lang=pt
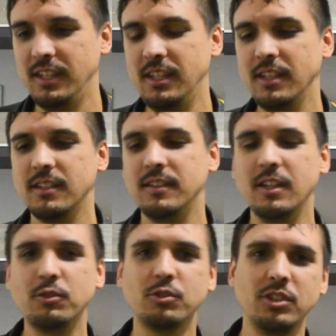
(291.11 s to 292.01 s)
e
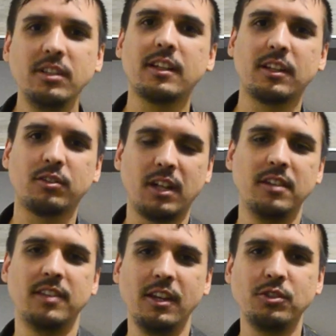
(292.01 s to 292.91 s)
dentro de
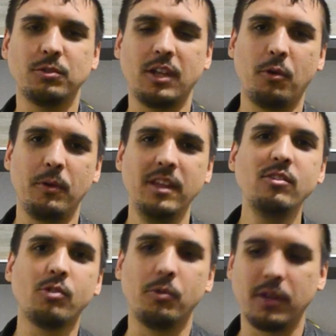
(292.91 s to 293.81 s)
internationalization, que é o
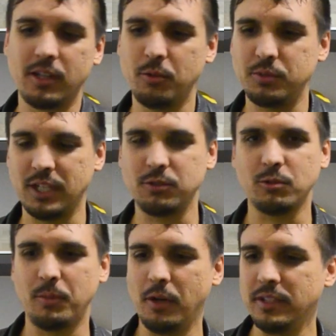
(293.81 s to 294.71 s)
Intel, aquele objeto
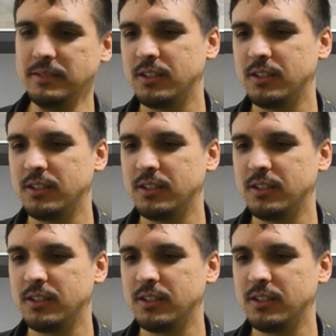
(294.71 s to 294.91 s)
global, né?